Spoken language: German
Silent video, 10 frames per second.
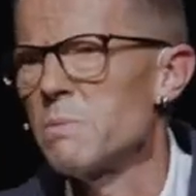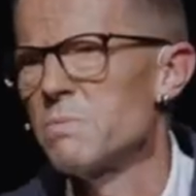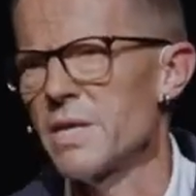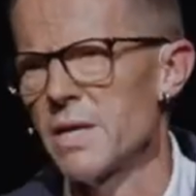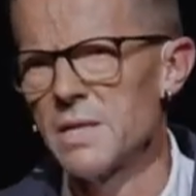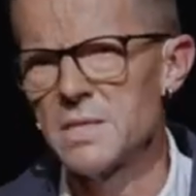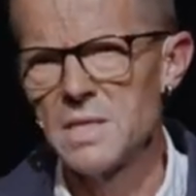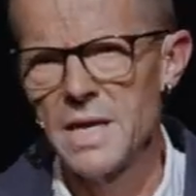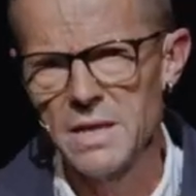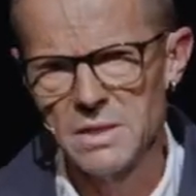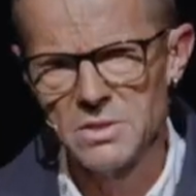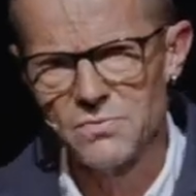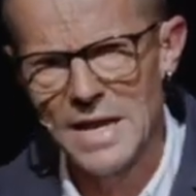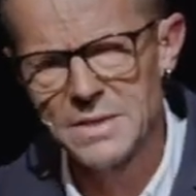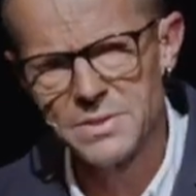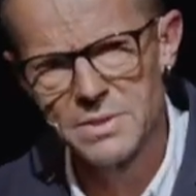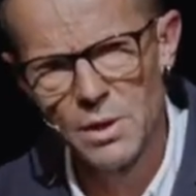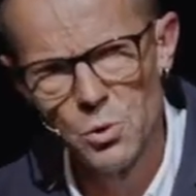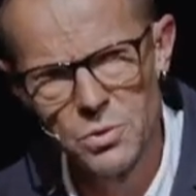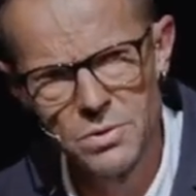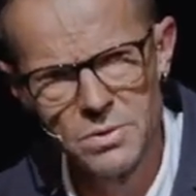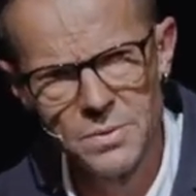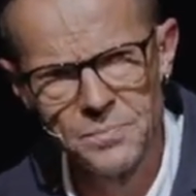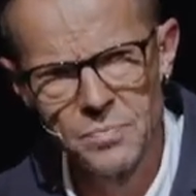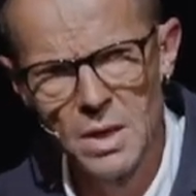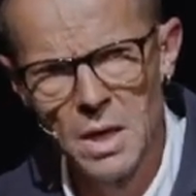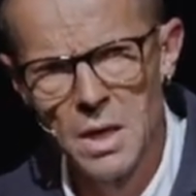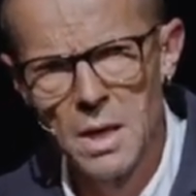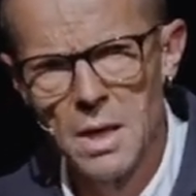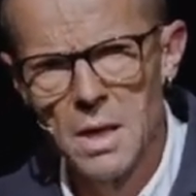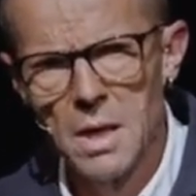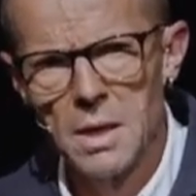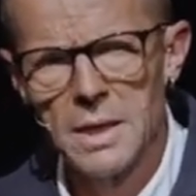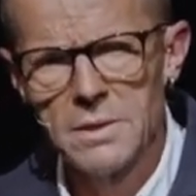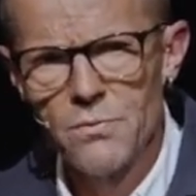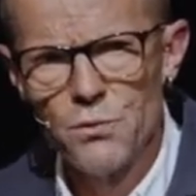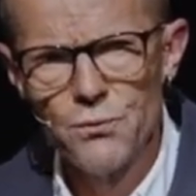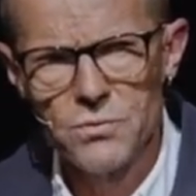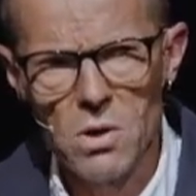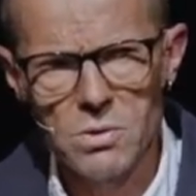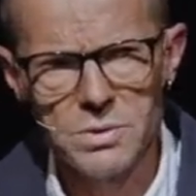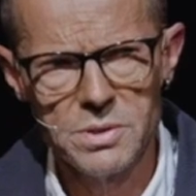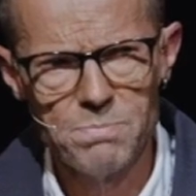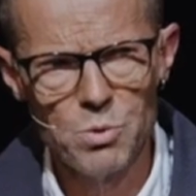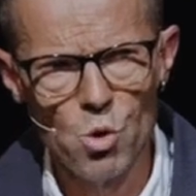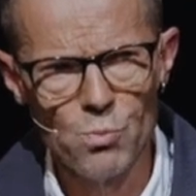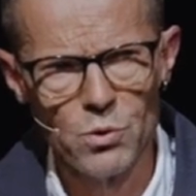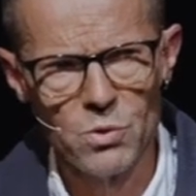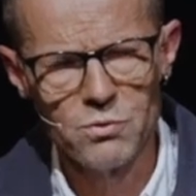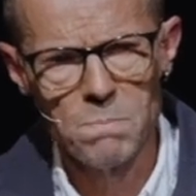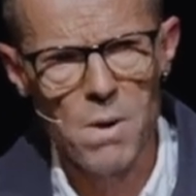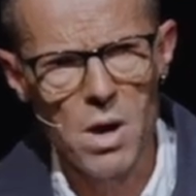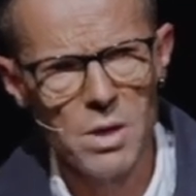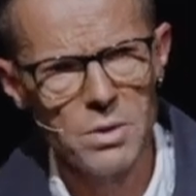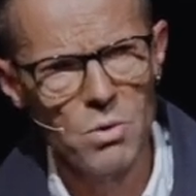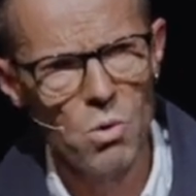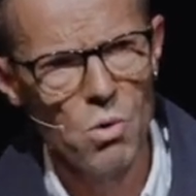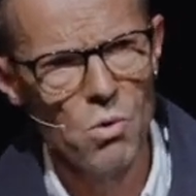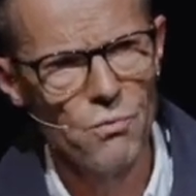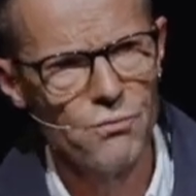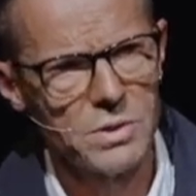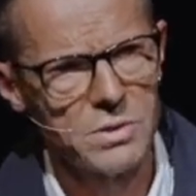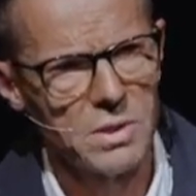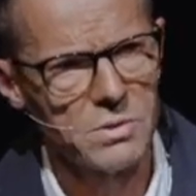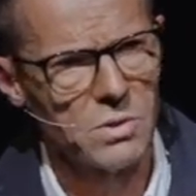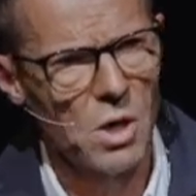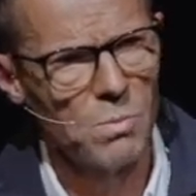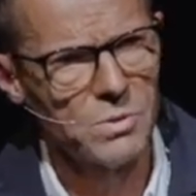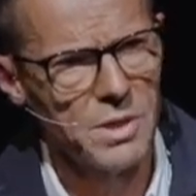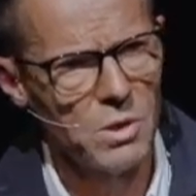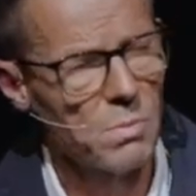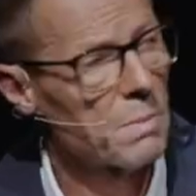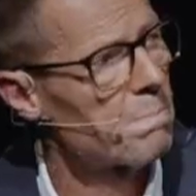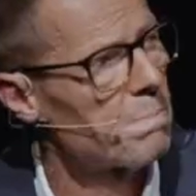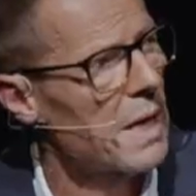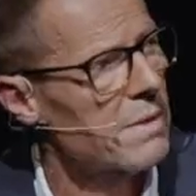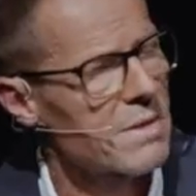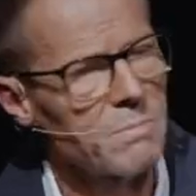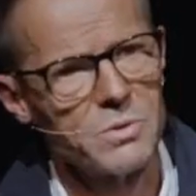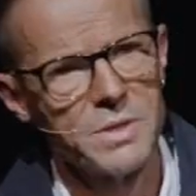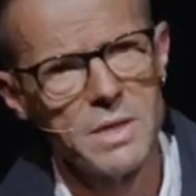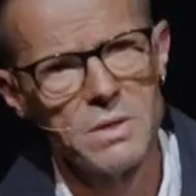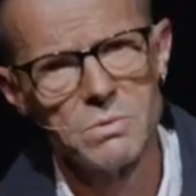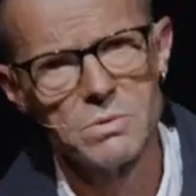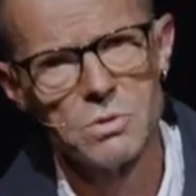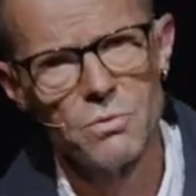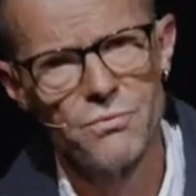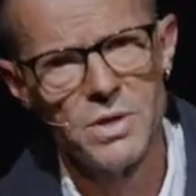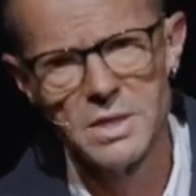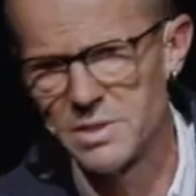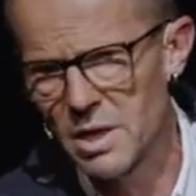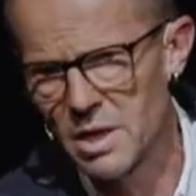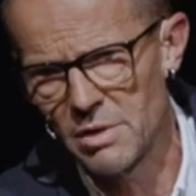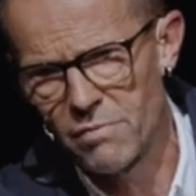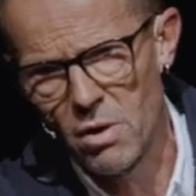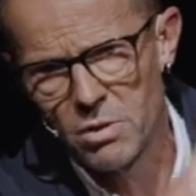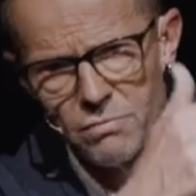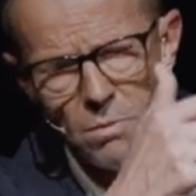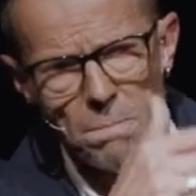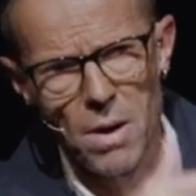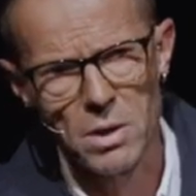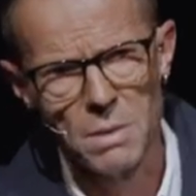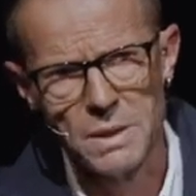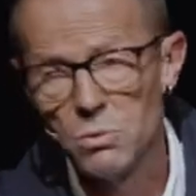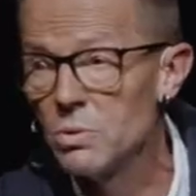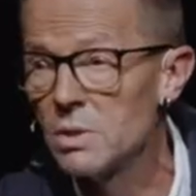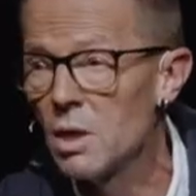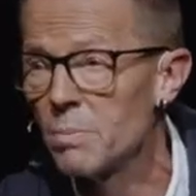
mit dem Zeichnungslehrer, 20 Leute. Dann hat es fünf Taxi gebraucht, für uns vom Bahnhof ins Nationalmuseum, an Piazza Museo zu chauffieren. Sicher eine Fahrt von ein paar Minuten,